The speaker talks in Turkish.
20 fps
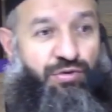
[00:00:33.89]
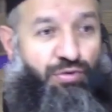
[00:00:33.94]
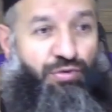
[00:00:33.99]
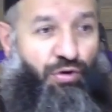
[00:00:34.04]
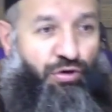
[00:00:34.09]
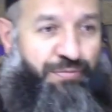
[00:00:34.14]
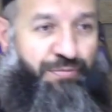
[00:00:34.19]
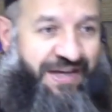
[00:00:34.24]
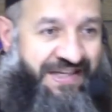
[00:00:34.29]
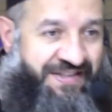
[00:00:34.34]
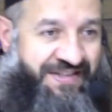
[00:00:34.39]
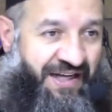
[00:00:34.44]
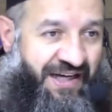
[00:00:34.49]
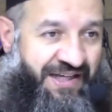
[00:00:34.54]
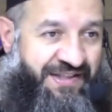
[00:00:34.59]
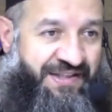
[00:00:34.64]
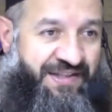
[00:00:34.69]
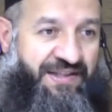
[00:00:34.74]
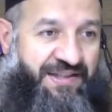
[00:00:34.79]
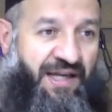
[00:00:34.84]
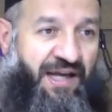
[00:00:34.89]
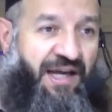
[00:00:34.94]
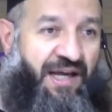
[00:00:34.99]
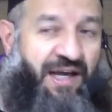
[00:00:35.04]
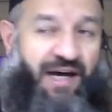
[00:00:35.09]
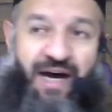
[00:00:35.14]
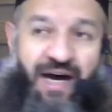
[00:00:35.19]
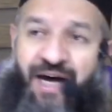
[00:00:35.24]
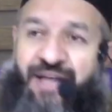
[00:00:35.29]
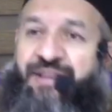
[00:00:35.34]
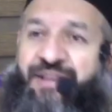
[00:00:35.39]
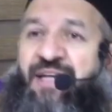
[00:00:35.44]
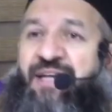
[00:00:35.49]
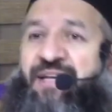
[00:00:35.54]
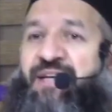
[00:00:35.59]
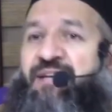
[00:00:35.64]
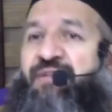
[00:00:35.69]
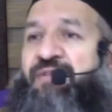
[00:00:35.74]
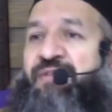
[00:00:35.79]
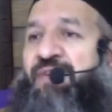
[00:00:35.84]
Doğum esnasında
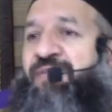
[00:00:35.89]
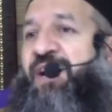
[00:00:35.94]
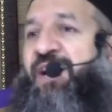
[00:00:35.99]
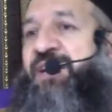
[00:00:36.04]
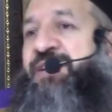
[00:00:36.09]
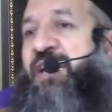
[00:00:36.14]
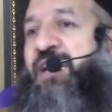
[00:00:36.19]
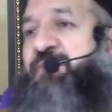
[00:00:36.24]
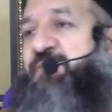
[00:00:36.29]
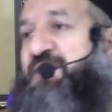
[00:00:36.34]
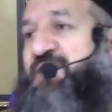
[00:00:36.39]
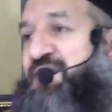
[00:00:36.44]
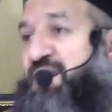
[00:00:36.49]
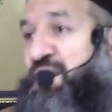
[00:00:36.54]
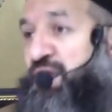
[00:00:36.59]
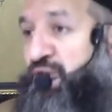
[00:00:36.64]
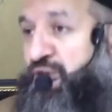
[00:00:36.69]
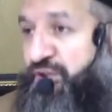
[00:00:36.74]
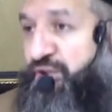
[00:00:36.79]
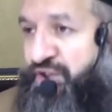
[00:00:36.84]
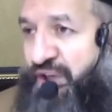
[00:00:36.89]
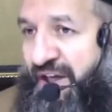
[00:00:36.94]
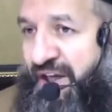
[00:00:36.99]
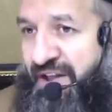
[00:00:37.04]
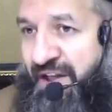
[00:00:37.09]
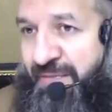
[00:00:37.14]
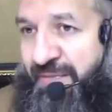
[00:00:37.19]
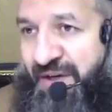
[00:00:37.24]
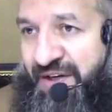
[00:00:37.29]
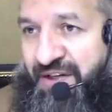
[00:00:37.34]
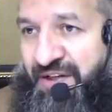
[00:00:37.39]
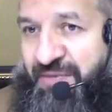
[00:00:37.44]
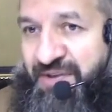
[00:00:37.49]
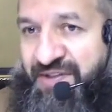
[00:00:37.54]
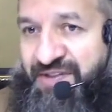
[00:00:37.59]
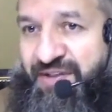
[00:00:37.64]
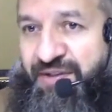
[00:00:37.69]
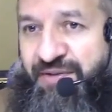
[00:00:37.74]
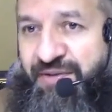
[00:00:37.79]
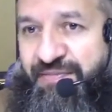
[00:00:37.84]
annenin vefat etmesi şehitlik
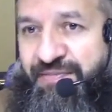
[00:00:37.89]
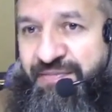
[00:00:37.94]
mertebesi.